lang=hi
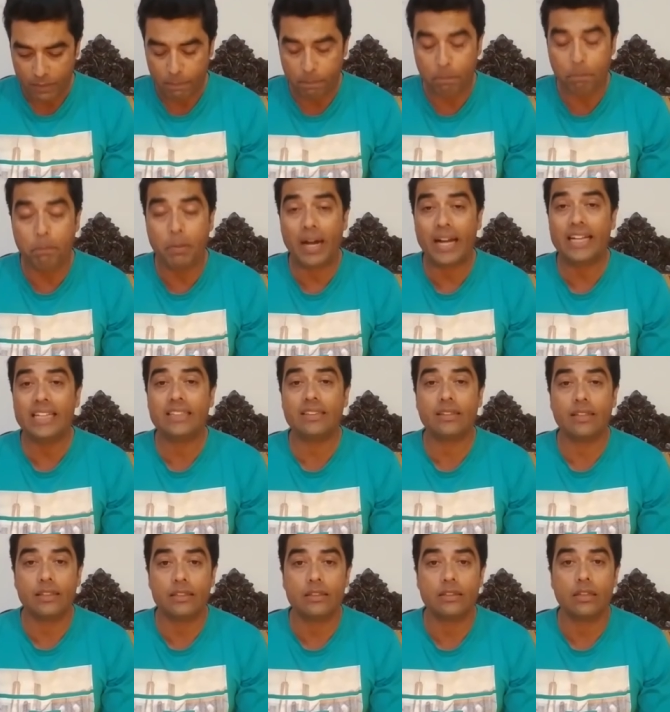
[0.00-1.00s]
22
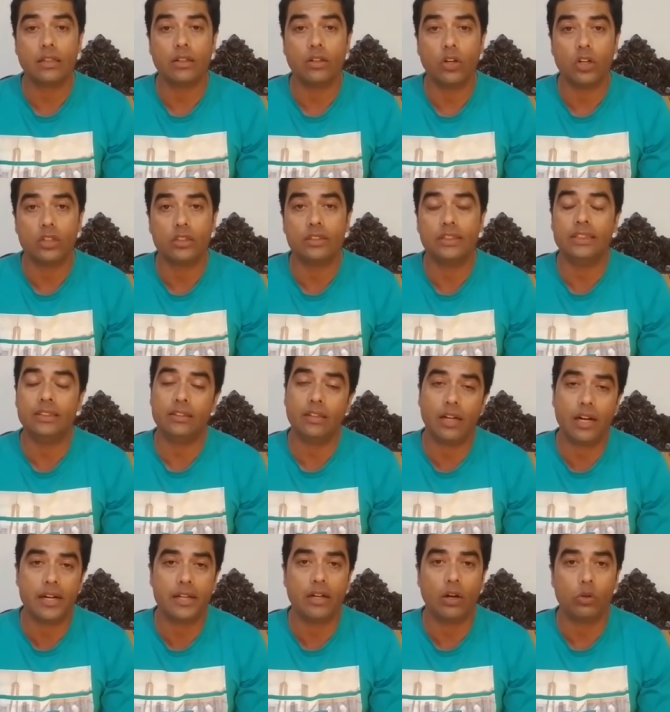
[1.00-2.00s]
रन था और तीन
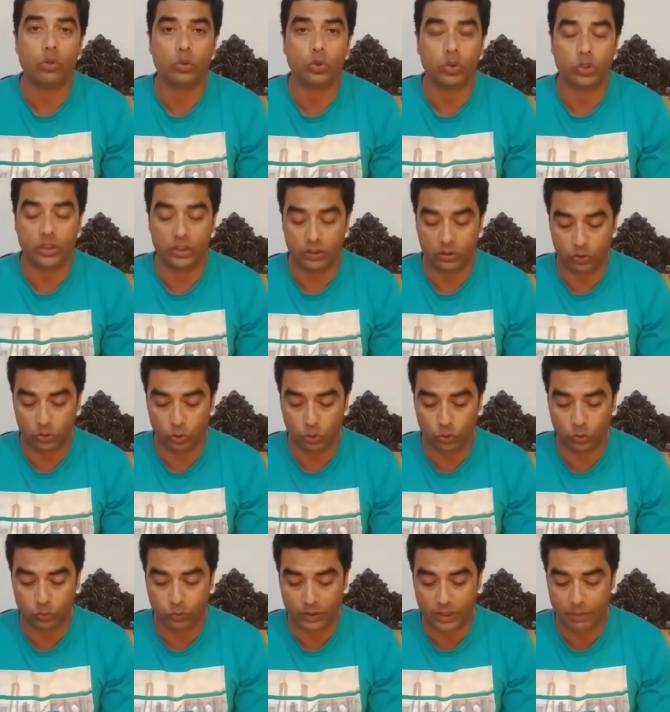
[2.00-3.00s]
खिलाड़ी आउट हो चुके थे तो
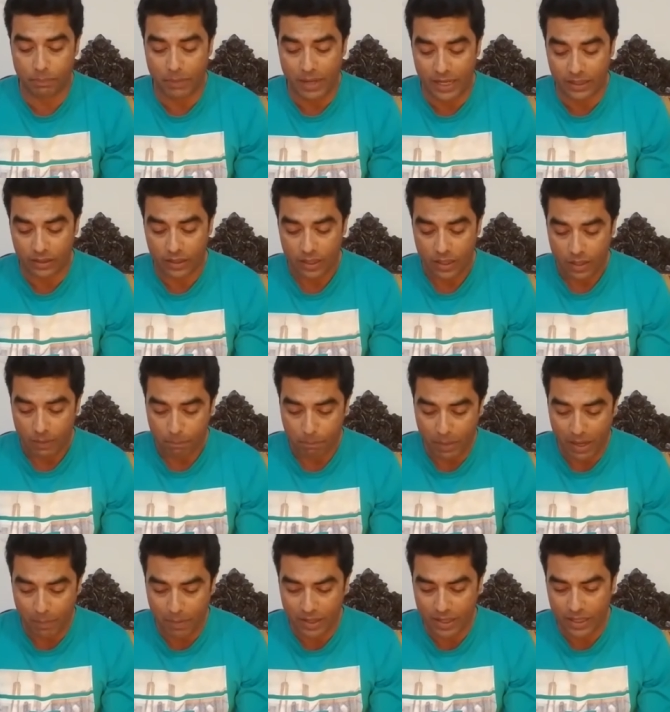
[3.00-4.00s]
उसके बाद
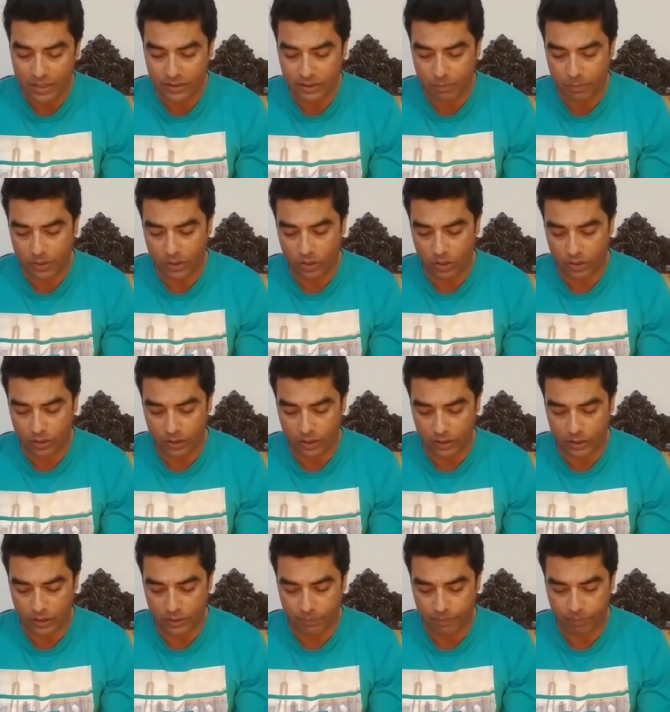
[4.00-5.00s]
बाबर आजम ने और
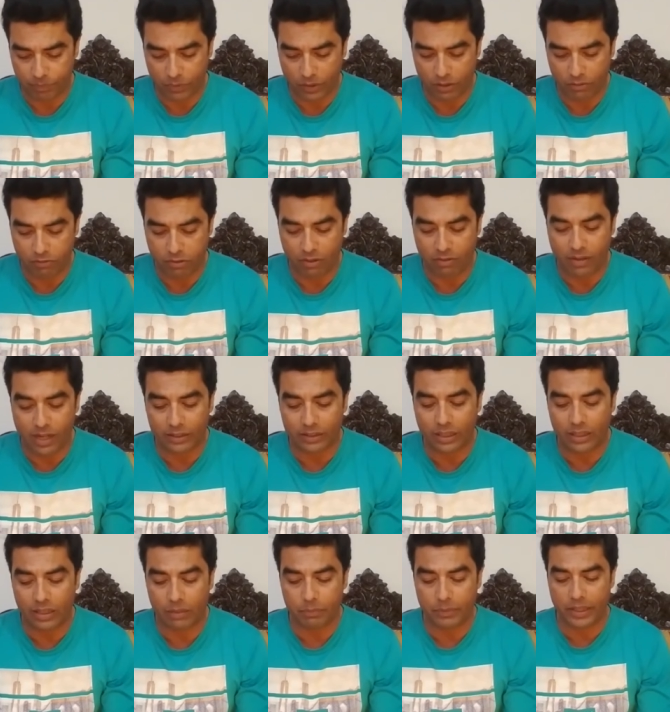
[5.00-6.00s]
फवाद
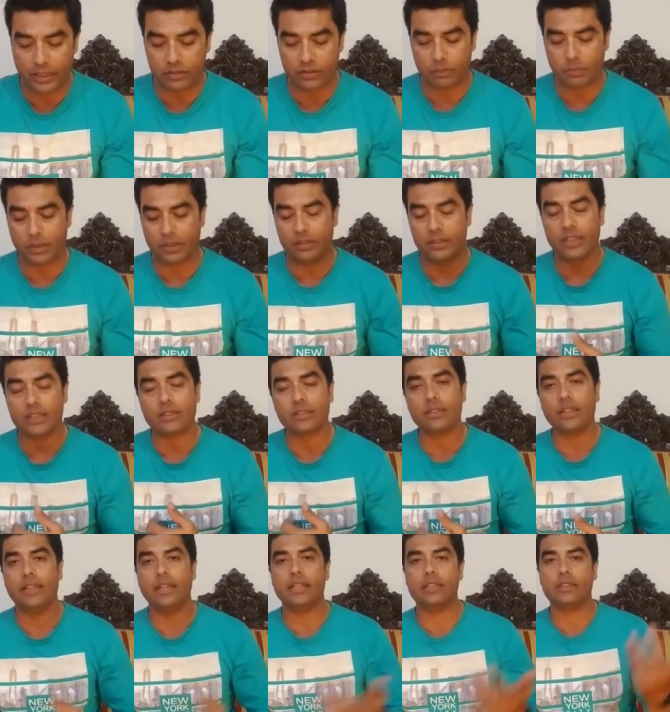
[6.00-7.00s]
आलम ने एक जबरदस्त
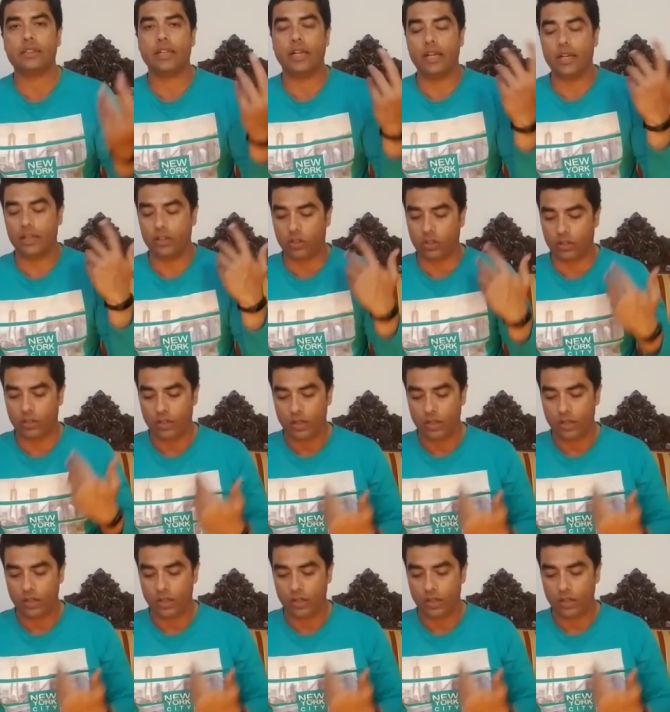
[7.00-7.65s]
इनिंग्स खेली और